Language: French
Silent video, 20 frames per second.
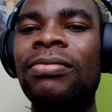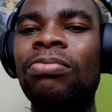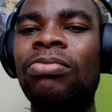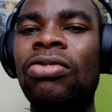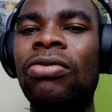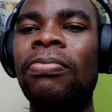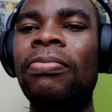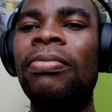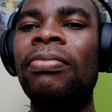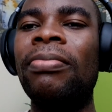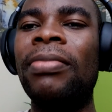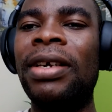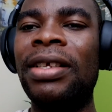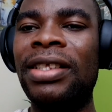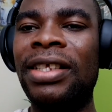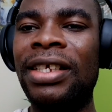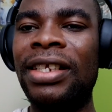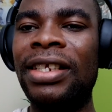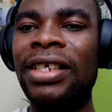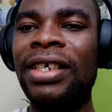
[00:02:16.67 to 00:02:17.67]
pour
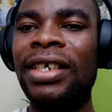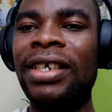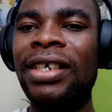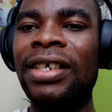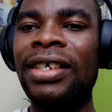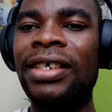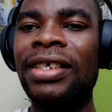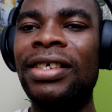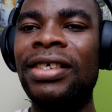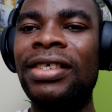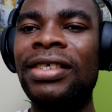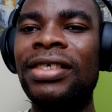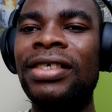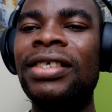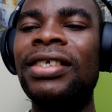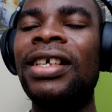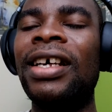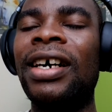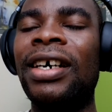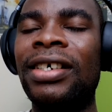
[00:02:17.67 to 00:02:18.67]
maintenir
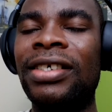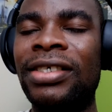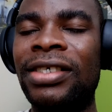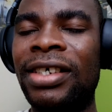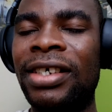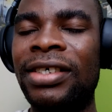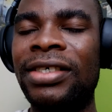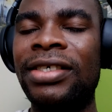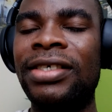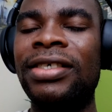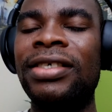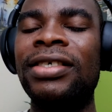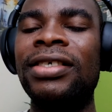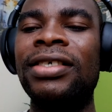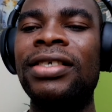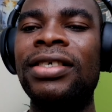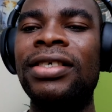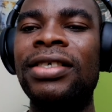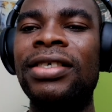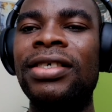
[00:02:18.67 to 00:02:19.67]
sa richesse.
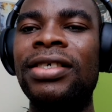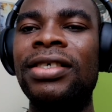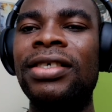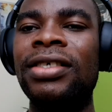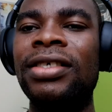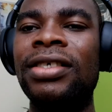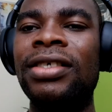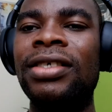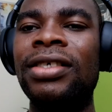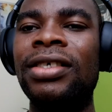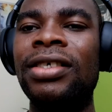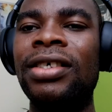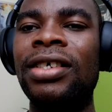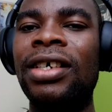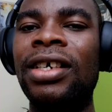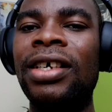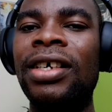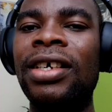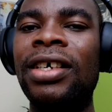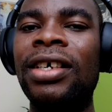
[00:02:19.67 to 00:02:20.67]

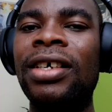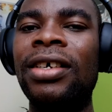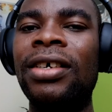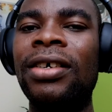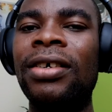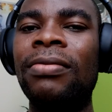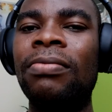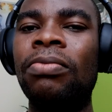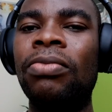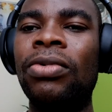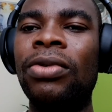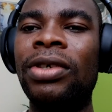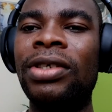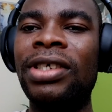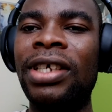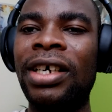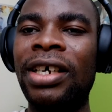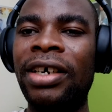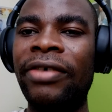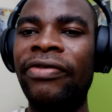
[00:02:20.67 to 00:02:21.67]
Et pour le
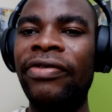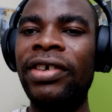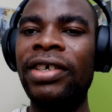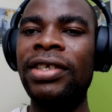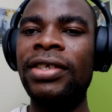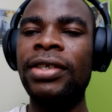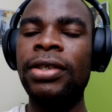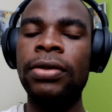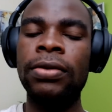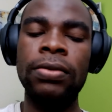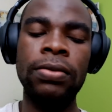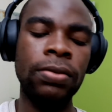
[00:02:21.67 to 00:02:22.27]
sacrifice,